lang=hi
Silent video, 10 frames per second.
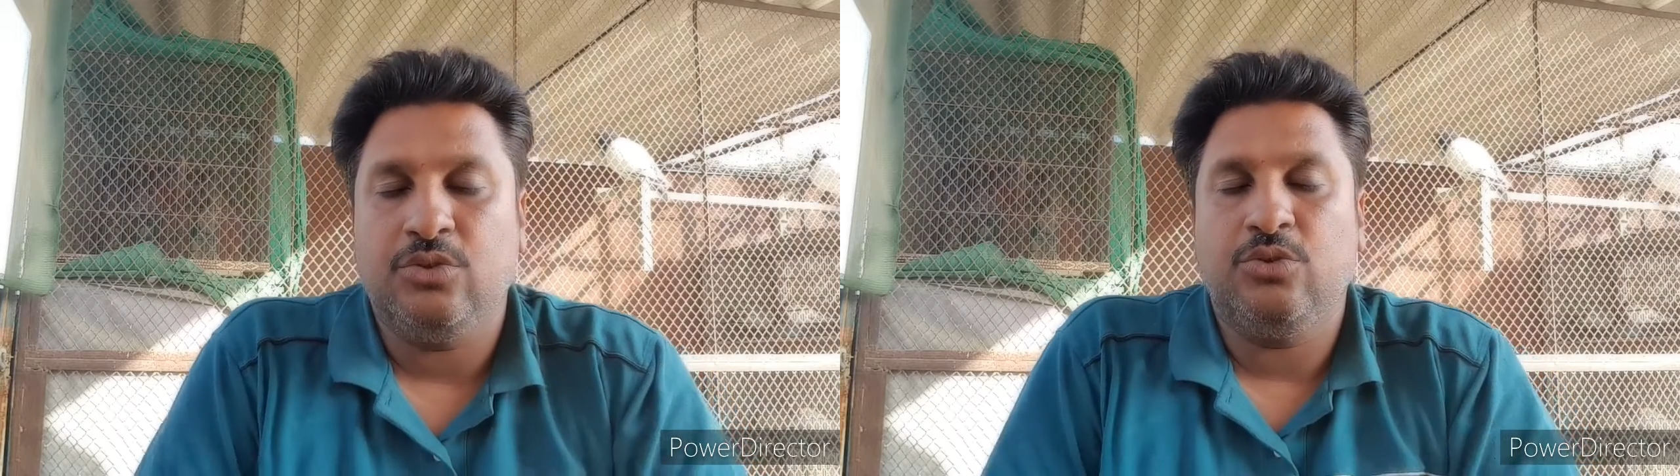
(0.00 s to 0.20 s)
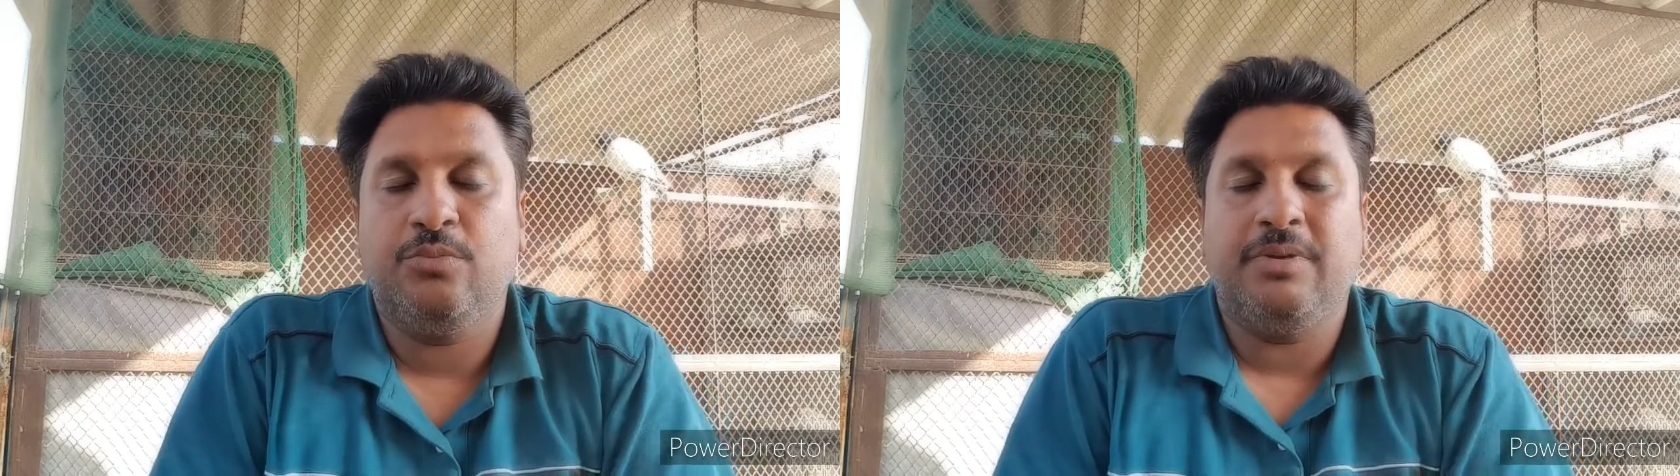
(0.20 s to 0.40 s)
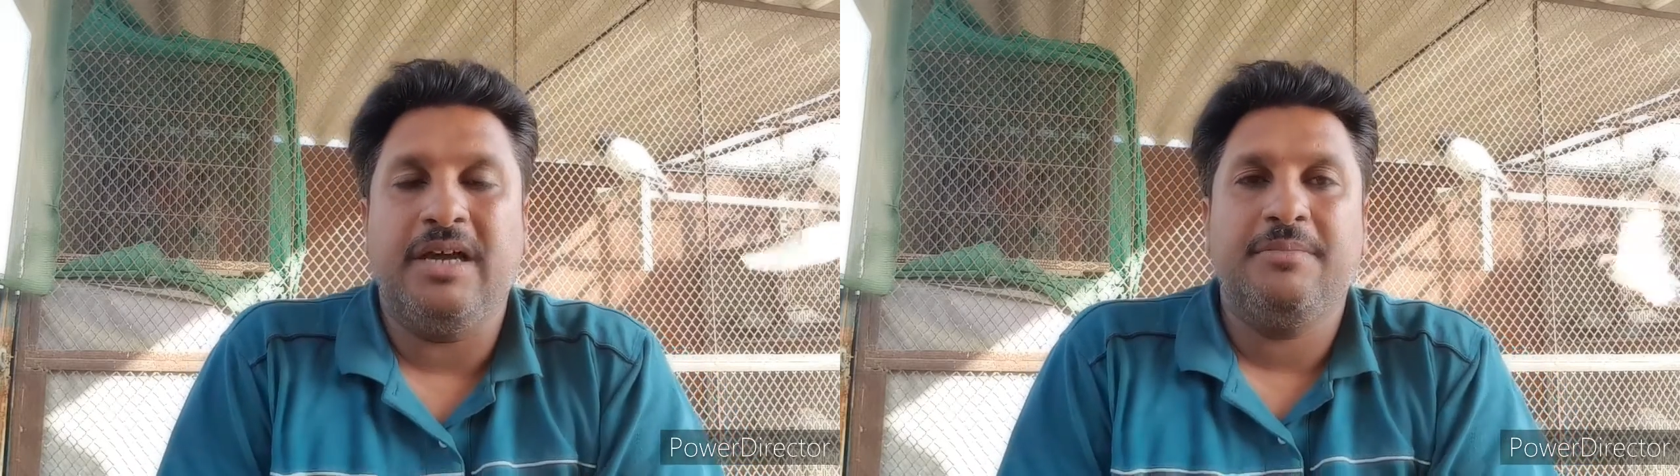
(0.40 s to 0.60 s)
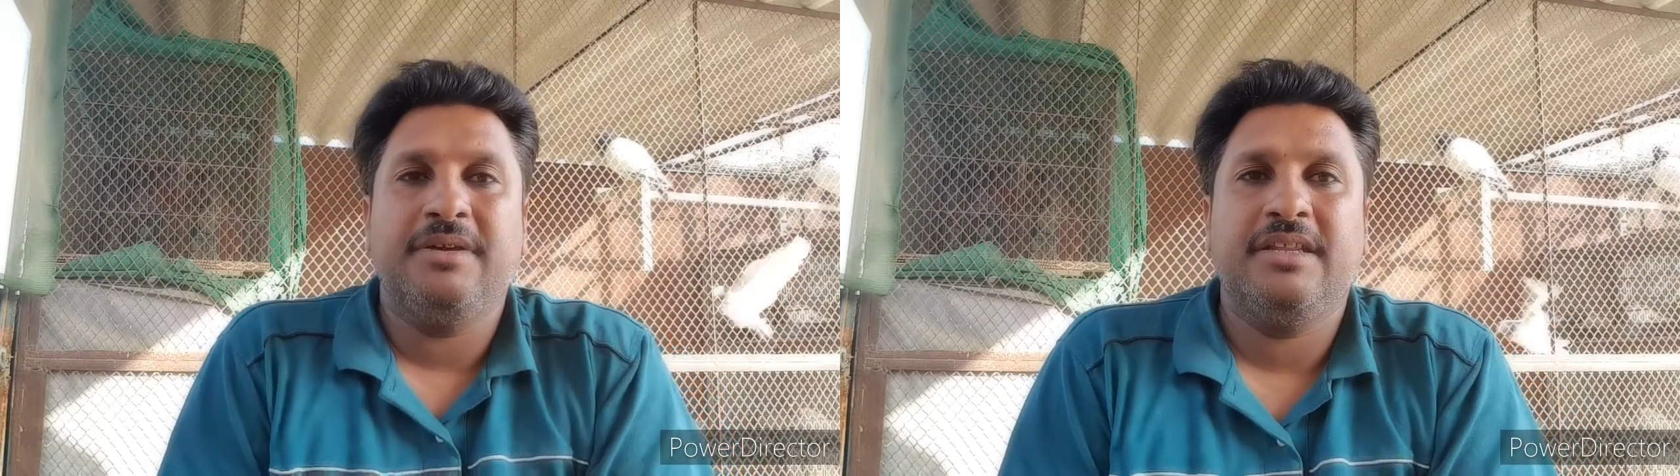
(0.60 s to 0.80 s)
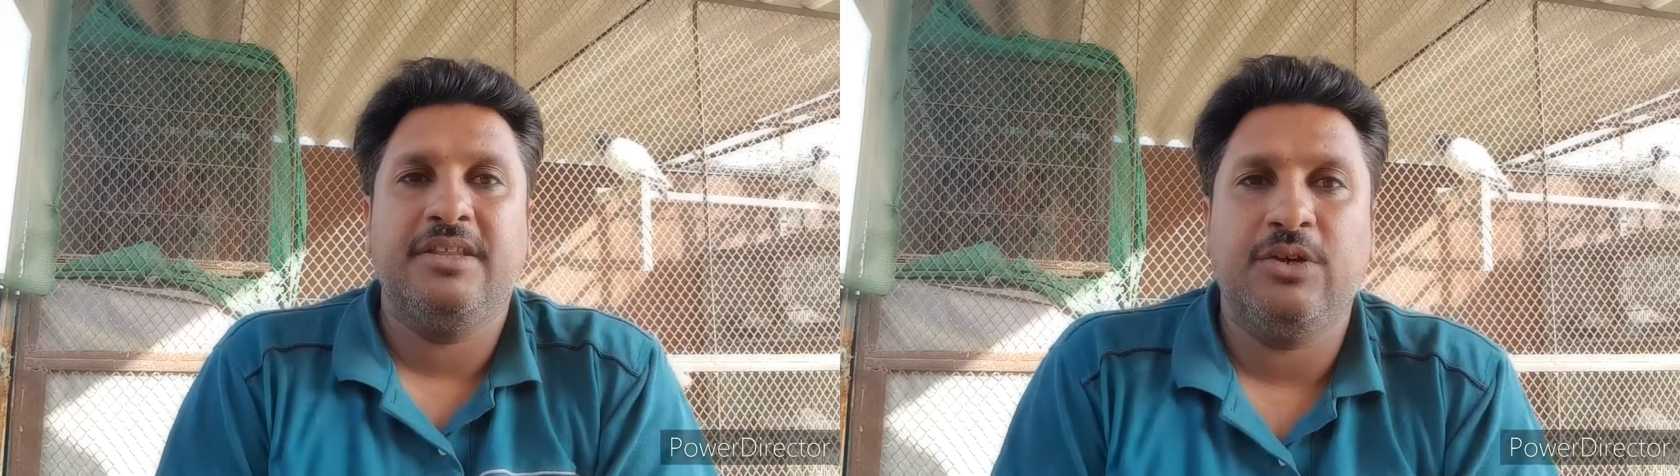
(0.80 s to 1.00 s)
तो भाई
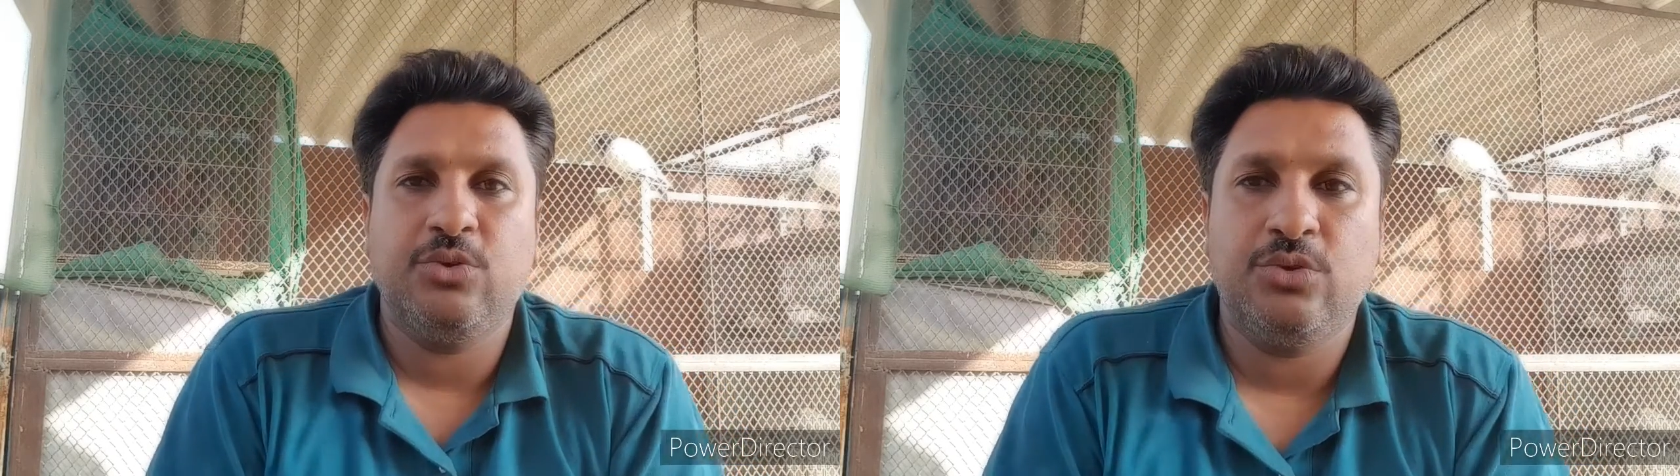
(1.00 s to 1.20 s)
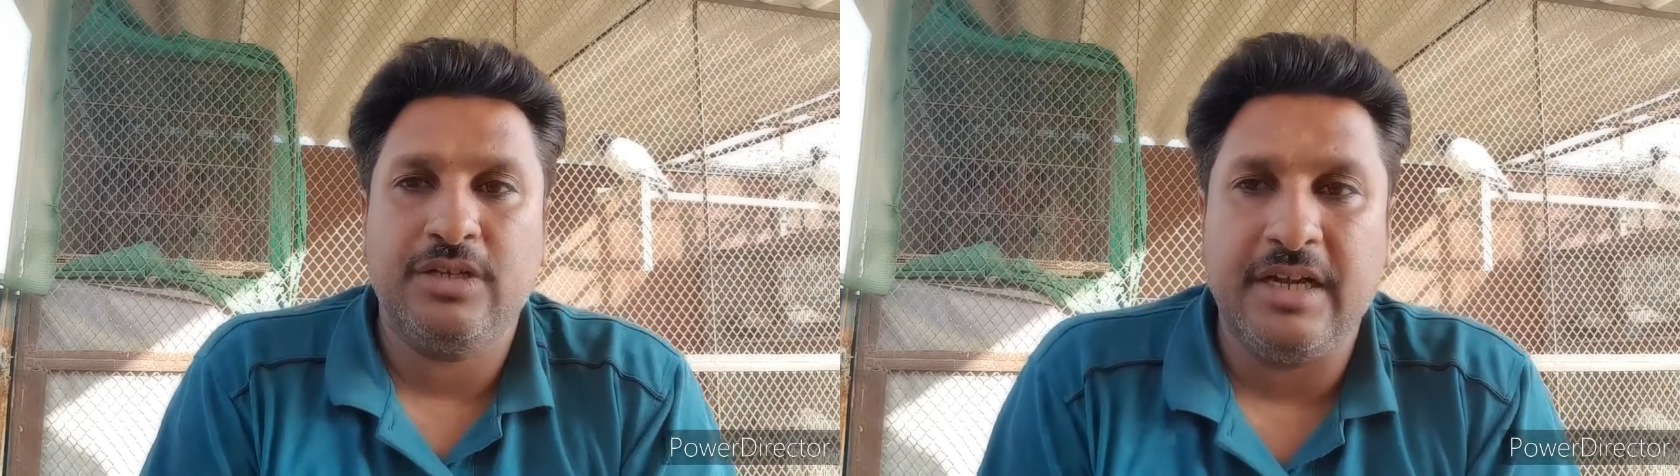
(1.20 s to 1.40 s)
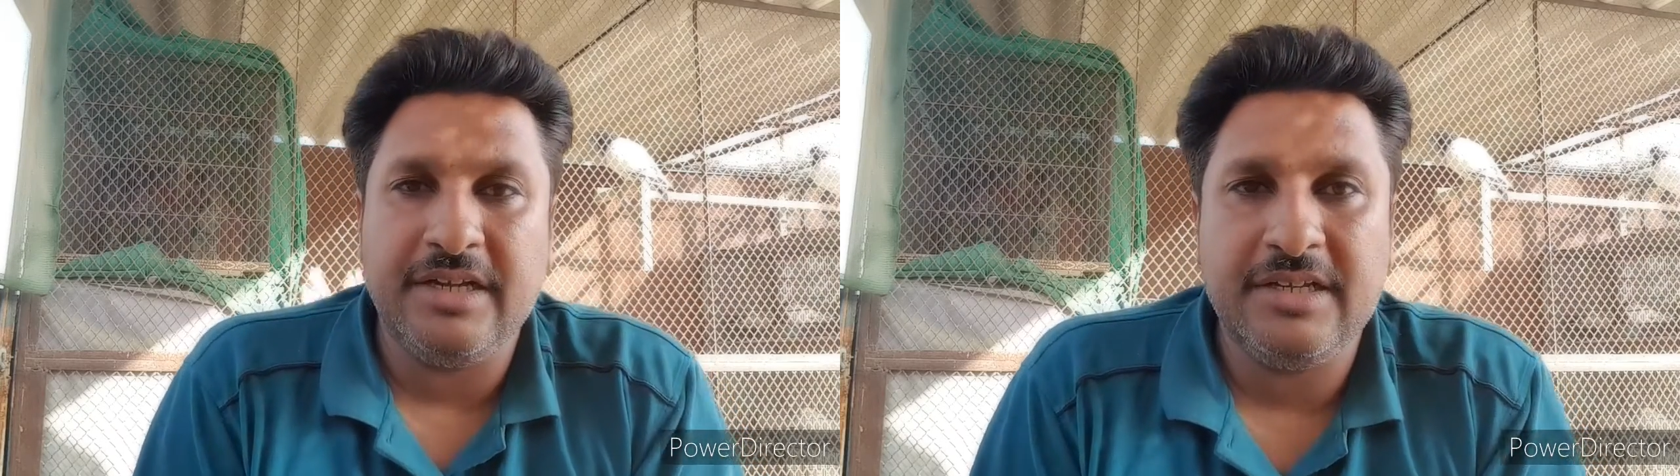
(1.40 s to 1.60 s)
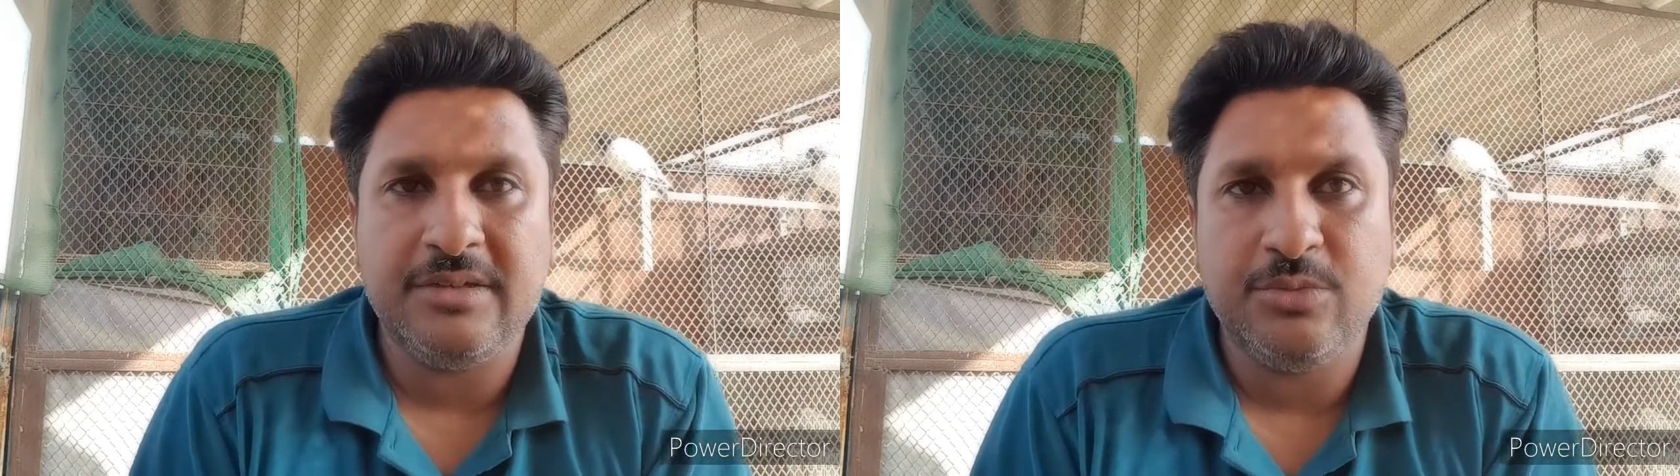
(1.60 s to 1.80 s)
मेरे देखो टैडी